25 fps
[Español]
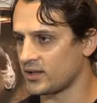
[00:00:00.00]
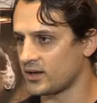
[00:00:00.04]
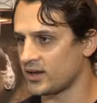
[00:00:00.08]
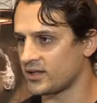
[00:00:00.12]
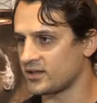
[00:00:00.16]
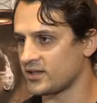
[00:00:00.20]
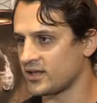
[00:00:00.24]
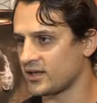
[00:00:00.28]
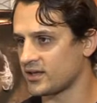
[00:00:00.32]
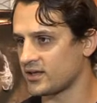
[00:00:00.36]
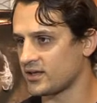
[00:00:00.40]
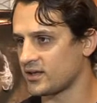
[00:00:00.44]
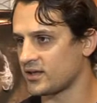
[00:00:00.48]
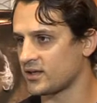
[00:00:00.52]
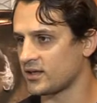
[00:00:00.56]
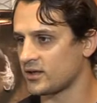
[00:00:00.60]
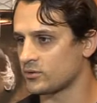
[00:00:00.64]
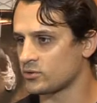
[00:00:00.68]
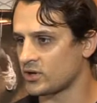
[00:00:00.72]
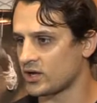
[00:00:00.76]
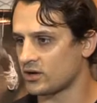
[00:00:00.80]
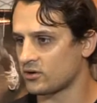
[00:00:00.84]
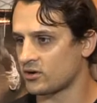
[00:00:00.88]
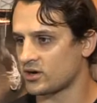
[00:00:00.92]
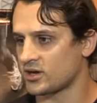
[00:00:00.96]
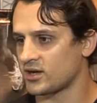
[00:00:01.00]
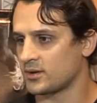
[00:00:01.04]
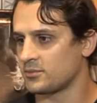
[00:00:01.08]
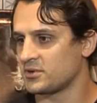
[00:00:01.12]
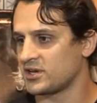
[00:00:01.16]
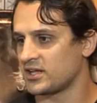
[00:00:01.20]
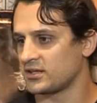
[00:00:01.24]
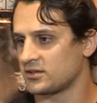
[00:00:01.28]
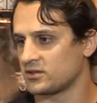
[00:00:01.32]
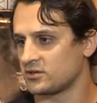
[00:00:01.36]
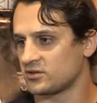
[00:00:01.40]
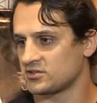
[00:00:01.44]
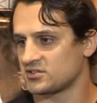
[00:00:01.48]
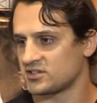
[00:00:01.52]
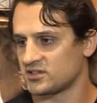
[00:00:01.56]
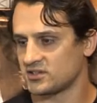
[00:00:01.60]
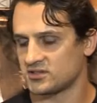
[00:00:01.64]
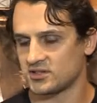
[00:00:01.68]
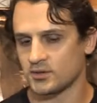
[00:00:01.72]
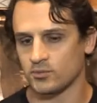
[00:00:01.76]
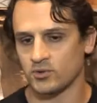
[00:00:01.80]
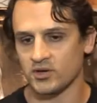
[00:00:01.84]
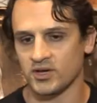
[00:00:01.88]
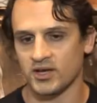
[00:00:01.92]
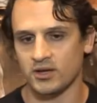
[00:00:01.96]
la idea es que es una correcaminata, entonces
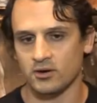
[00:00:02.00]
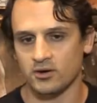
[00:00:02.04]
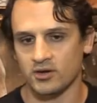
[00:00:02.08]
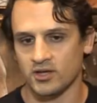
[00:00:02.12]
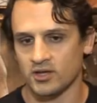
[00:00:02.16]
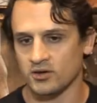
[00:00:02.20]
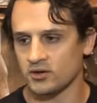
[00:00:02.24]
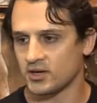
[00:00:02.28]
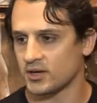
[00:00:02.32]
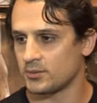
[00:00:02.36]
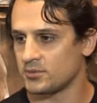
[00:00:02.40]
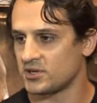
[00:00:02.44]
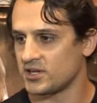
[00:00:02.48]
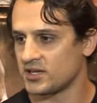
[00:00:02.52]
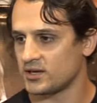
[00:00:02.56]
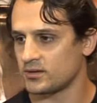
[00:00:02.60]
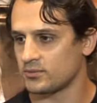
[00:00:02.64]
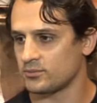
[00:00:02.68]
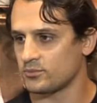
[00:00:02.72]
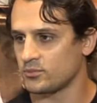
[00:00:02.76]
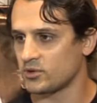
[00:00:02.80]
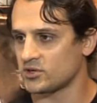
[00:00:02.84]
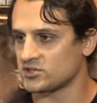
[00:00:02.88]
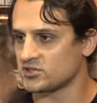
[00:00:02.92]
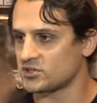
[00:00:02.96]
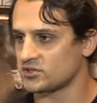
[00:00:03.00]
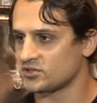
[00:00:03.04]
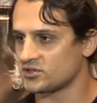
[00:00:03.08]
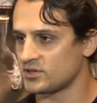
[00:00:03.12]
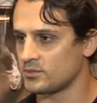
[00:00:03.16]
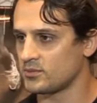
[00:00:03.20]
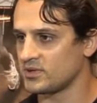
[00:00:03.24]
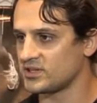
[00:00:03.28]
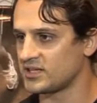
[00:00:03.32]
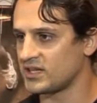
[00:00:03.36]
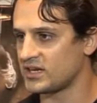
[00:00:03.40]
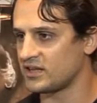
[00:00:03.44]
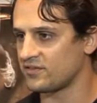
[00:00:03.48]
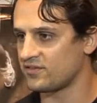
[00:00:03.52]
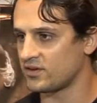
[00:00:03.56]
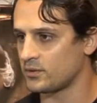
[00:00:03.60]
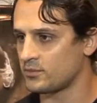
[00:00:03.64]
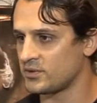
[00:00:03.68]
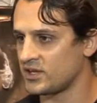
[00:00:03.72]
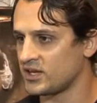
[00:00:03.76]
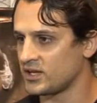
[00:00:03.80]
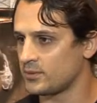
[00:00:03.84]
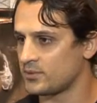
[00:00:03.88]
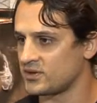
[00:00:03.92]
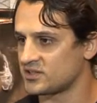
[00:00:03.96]
se puede correr o caminar, por eso se invita a la
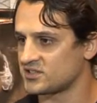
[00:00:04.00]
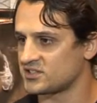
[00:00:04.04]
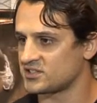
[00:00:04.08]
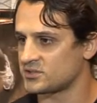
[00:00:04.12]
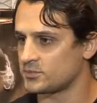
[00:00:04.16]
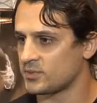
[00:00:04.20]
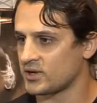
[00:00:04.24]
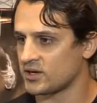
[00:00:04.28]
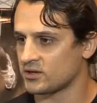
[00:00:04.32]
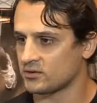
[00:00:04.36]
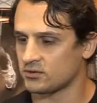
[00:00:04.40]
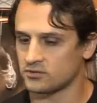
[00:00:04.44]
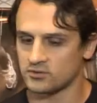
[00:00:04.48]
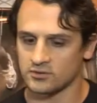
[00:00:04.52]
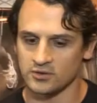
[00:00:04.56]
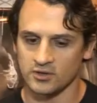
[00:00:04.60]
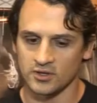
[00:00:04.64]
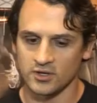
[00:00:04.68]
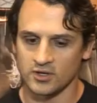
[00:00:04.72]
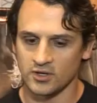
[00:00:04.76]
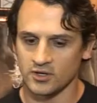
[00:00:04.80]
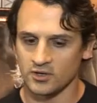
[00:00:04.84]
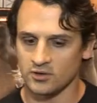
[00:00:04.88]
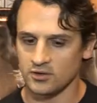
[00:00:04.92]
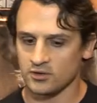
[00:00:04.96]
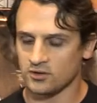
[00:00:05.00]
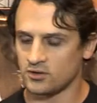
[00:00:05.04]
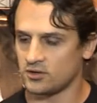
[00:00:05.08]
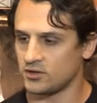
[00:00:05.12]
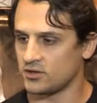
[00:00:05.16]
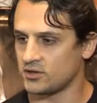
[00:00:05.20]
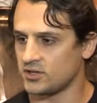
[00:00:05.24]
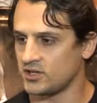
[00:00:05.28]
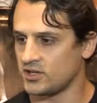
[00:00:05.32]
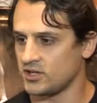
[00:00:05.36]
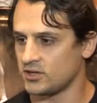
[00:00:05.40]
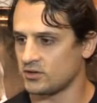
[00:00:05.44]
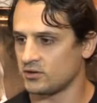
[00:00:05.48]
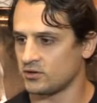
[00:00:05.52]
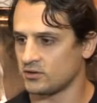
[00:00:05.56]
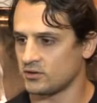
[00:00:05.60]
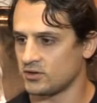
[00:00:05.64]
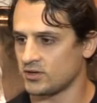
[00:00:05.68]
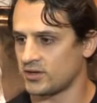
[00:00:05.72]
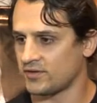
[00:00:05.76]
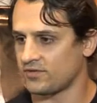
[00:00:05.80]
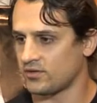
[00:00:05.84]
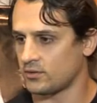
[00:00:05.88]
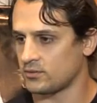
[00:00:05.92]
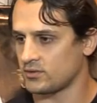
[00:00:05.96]
familia a participar con, los hijos,
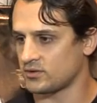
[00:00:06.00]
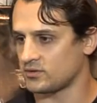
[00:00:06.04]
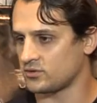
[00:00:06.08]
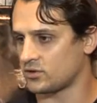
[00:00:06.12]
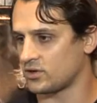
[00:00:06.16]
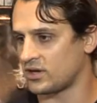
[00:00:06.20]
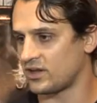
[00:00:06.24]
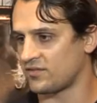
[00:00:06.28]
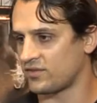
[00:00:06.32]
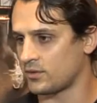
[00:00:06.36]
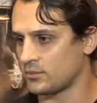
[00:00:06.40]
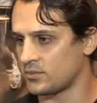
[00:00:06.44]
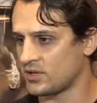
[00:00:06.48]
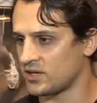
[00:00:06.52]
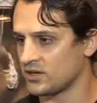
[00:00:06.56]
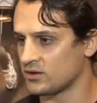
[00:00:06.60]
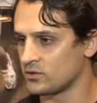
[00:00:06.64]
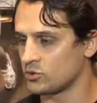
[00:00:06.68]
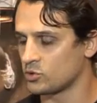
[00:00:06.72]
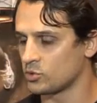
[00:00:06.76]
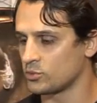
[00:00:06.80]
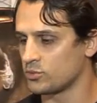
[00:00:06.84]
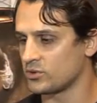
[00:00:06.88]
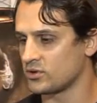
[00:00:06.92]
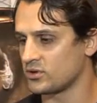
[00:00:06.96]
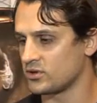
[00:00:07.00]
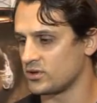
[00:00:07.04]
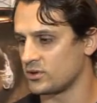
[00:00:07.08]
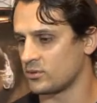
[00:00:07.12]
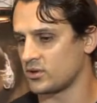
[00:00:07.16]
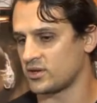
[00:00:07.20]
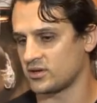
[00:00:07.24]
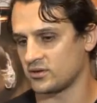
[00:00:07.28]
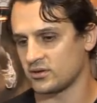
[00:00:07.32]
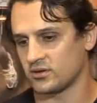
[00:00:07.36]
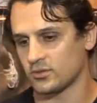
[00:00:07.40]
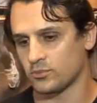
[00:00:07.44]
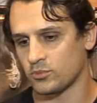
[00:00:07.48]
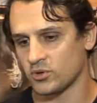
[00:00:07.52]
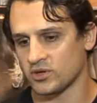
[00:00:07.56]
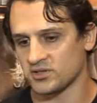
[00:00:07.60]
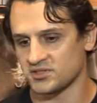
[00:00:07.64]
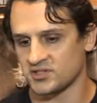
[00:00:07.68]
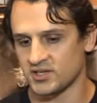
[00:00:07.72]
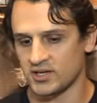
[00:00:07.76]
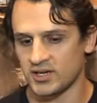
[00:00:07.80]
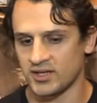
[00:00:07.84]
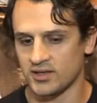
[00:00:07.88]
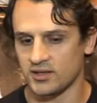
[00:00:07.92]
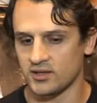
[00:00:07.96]
con toda la familia en grupo, y bueno, después
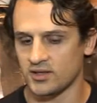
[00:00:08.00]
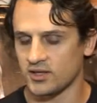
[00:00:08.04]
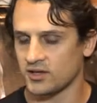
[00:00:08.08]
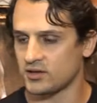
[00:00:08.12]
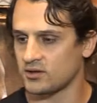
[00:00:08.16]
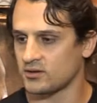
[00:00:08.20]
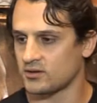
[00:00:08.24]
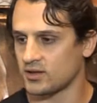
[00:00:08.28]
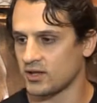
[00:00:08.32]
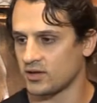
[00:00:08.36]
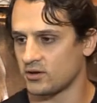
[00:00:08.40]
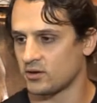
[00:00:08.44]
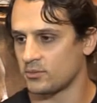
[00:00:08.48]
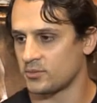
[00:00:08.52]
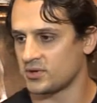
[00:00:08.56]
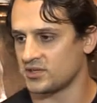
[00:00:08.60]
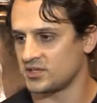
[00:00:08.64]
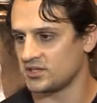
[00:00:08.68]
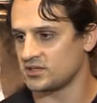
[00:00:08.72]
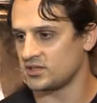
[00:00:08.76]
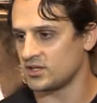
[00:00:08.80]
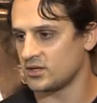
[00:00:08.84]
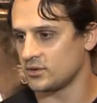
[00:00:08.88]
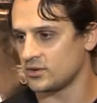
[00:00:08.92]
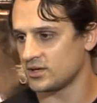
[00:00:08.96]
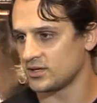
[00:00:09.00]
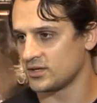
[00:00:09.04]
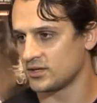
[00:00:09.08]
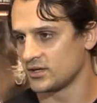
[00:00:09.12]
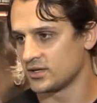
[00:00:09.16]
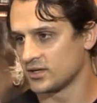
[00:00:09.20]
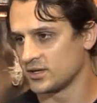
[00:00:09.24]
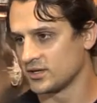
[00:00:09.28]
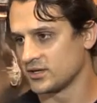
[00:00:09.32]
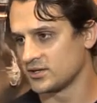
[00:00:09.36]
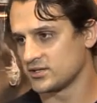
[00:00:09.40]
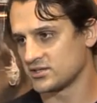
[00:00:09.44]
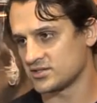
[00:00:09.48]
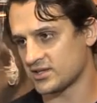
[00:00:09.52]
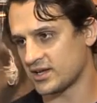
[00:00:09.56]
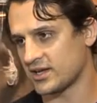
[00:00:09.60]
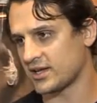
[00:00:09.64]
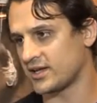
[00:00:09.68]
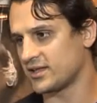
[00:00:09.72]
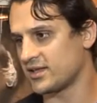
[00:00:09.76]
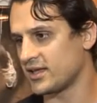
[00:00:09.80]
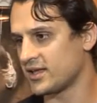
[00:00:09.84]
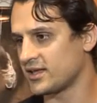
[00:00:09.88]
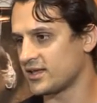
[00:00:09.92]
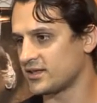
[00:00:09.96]
sí, la de 10 es competitiva, ya
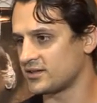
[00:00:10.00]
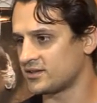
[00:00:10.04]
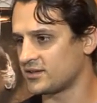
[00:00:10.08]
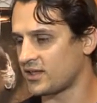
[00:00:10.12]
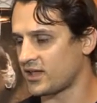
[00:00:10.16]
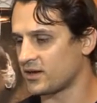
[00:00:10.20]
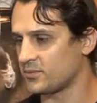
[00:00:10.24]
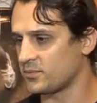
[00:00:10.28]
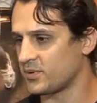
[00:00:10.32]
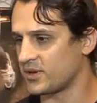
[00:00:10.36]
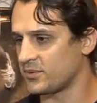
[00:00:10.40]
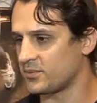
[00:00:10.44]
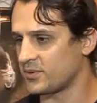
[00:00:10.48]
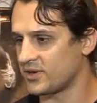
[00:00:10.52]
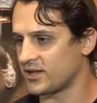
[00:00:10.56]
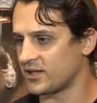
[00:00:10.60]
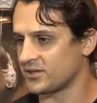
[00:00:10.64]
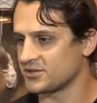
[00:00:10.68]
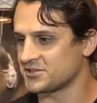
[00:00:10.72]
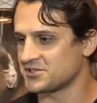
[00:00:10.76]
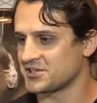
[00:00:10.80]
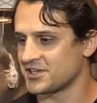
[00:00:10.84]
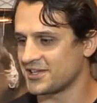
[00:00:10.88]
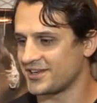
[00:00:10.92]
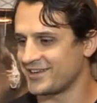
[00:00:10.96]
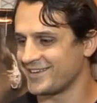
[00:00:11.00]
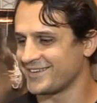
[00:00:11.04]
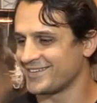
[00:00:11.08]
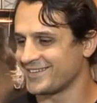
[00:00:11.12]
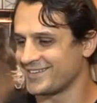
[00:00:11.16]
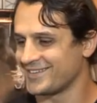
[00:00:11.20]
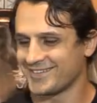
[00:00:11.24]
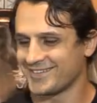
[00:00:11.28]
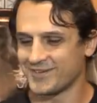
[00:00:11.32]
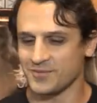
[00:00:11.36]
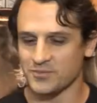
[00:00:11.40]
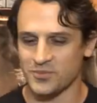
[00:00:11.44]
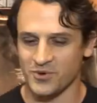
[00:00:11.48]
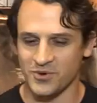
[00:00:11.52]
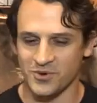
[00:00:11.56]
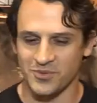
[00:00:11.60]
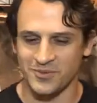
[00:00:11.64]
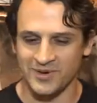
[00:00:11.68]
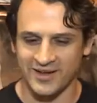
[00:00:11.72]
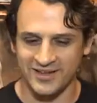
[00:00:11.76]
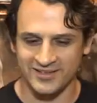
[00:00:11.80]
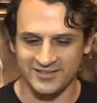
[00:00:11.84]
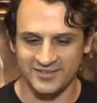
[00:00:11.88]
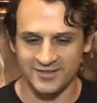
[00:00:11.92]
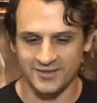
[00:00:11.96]
ahí hay que estar preparado en serio, un poco
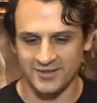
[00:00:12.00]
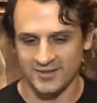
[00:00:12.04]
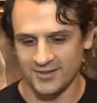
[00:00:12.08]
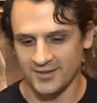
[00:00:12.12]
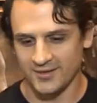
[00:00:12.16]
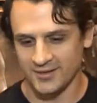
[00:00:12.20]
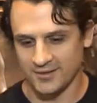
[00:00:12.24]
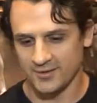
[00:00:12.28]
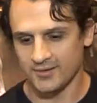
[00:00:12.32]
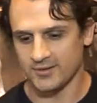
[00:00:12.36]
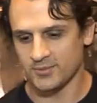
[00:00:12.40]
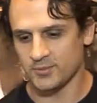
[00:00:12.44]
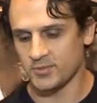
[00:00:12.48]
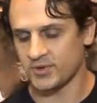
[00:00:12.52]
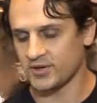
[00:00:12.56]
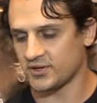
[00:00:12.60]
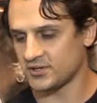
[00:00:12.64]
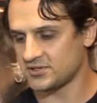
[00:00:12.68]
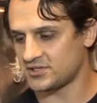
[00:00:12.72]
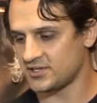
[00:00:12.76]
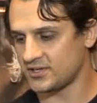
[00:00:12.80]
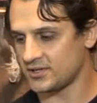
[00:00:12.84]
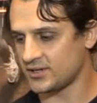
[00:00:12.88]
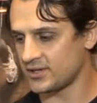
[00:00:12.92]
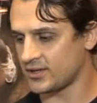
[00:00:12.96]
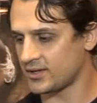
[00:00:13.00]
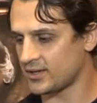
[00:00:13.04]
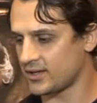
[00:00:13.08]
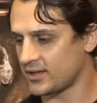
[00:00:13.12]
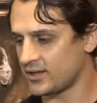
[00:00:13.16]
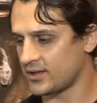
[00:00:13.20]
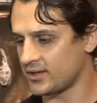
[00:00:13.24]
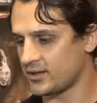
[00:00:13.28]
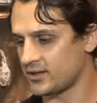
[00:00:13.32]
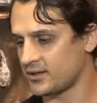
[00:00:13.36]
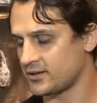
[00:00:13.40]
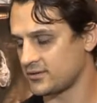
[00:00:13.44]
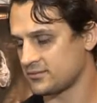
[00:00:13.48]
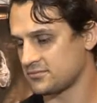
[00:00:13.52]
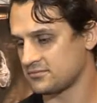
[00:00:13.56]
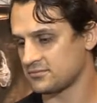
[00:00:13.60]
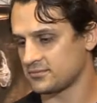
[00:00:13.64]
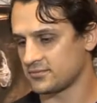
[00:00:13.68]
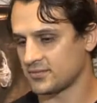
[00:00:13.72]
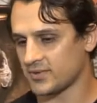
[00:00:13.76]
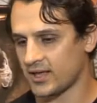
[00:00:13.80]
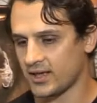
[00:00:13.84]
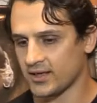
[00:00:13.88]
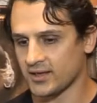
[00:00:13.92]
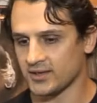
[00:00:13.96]
más, pero sí, eh,
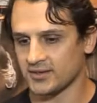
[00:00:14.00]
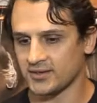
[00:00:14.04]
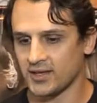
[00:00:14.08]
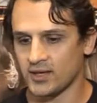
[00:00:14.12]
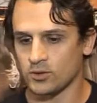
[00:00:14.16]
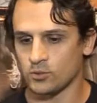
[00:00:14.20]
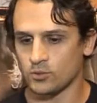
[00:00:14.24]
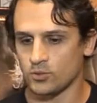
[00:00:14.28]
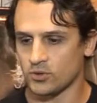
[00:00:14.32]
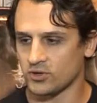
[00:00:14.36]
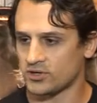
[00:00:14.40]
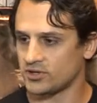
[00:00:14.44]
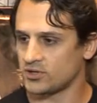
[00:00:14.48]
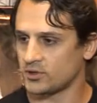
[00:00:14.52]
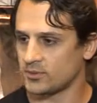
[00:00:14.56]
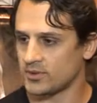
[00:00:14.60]
hay que estar un poquito